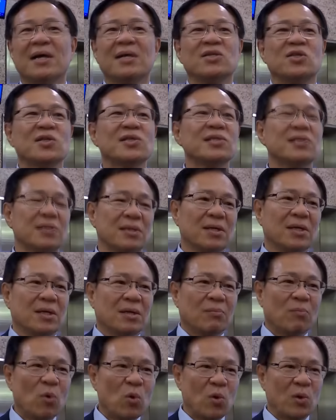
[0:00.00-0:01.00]
就是
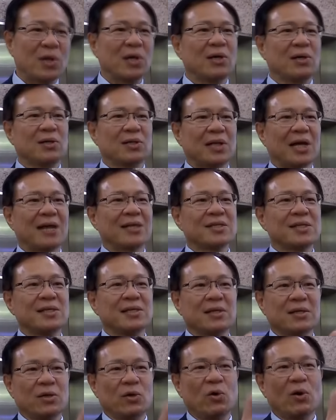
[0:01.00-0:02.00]
穆可他是一
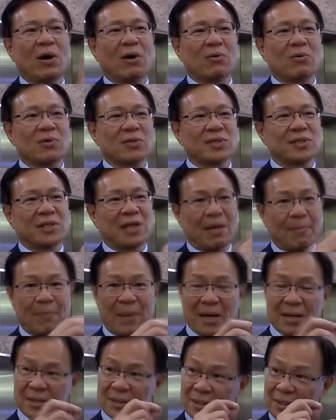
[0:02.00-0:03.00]
个友好公司，他
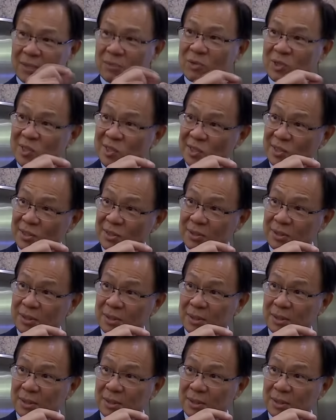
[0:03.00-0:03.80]
帮柯文哲